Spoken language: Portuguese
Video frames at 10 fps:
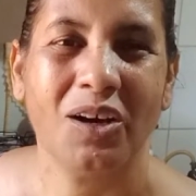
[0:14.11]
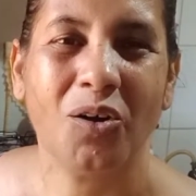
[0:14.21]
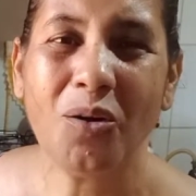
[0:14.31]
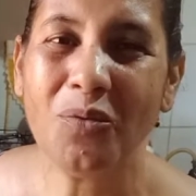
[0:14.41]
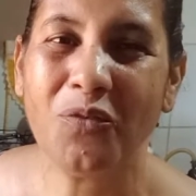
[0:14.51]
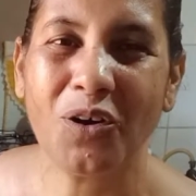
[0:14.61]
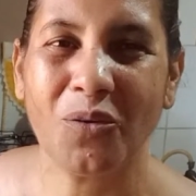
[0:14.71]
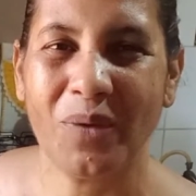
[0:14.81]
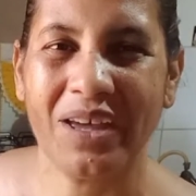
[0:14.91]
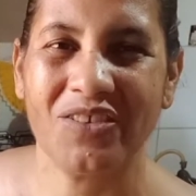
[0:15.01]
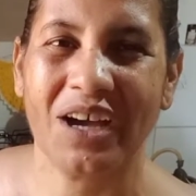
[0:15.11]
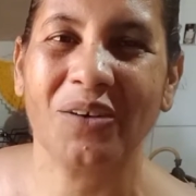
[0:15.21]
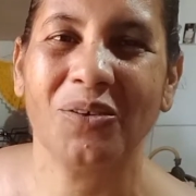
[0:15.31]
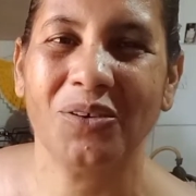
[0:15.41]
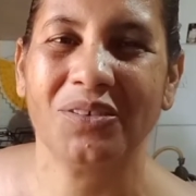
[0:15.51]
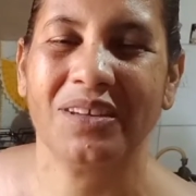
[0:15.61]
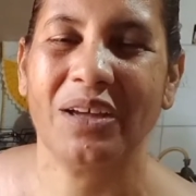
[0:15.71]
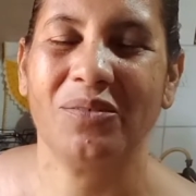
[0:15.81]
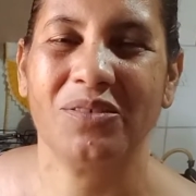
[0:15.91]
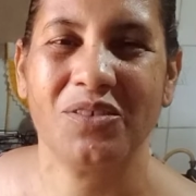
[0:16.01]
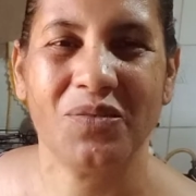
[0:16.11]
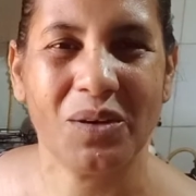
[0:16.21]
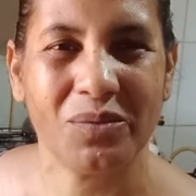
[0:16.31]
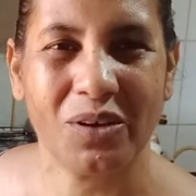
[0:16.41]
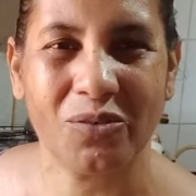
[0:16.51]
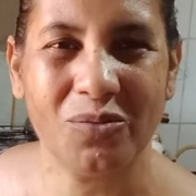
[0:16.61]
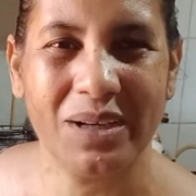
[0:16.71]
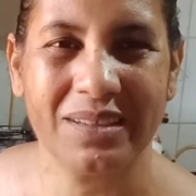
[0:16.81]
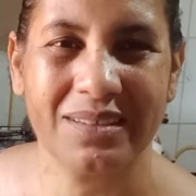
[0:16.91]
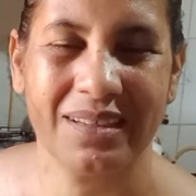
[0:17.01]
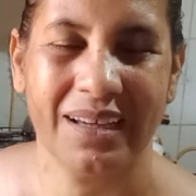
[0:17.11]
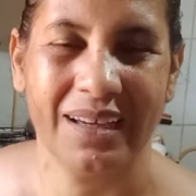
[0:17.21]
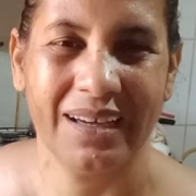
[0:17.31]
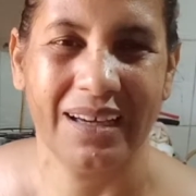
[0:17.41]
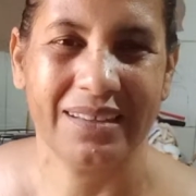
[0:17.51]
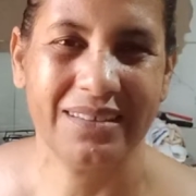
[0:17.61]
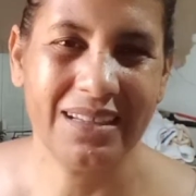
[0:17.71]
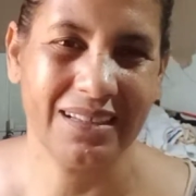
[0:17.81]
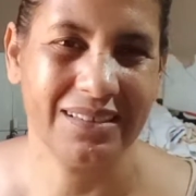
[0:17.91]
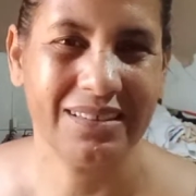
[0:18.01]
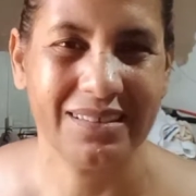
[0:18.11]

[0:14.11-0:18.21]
como foi o mês de agosto, teve, tivemos algumas, assim,